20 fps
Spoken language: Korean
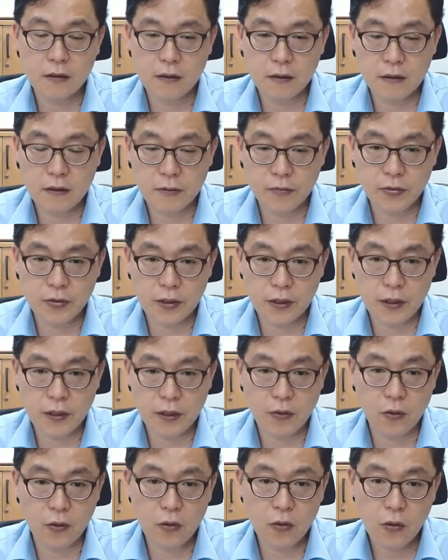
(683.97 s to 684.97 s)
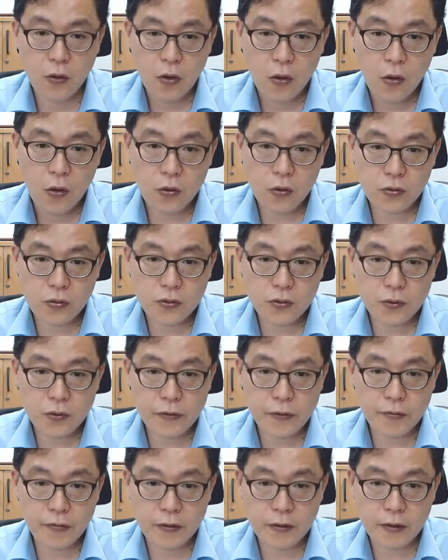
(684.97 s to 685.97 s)
서브트리가 있고 오른쪽
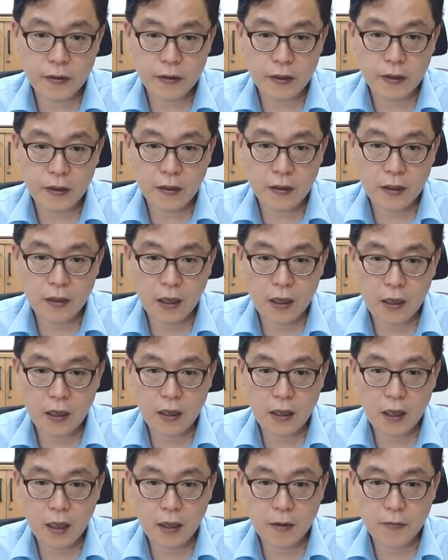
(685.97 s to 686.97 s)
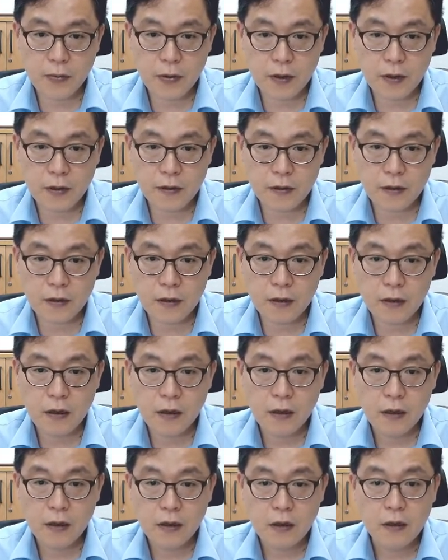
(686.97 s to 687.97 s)
서브트리인 K, K 1,
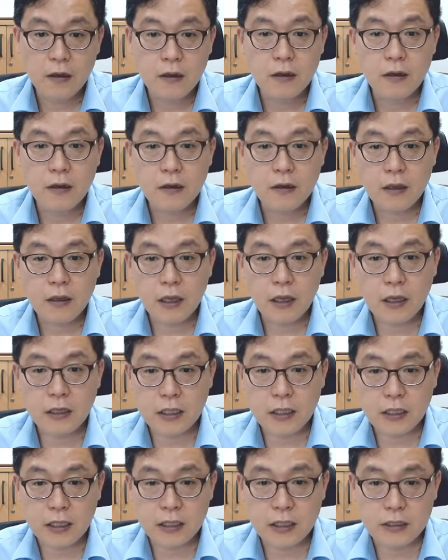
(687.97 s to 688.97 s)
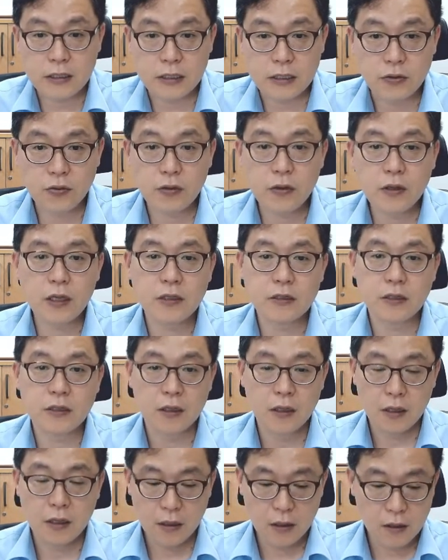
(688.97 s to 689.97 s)
KJ까지 이렇게 이제
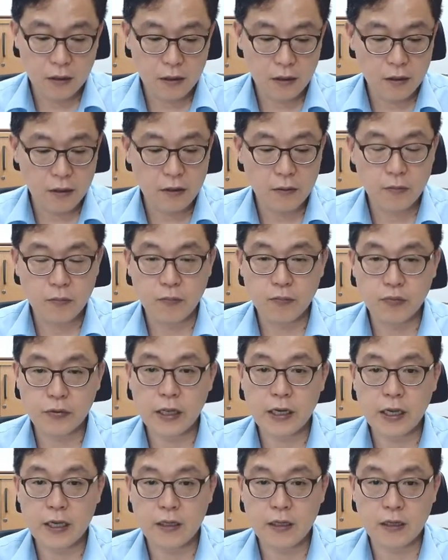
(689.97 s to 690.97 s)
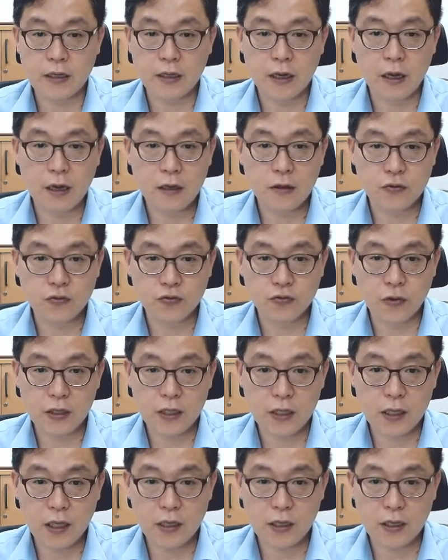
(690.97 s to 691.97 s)
분할해야 되니까 중간에
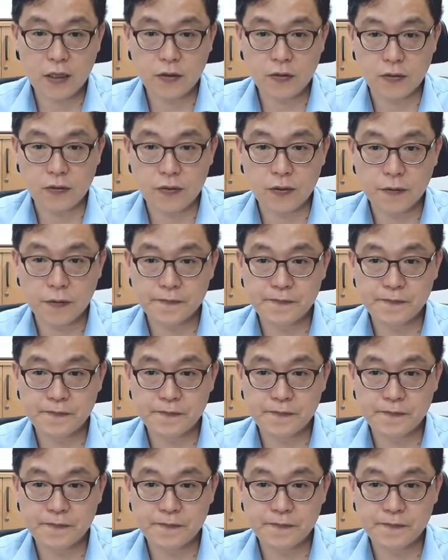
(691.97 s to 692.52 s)
K가 있죠 그죠?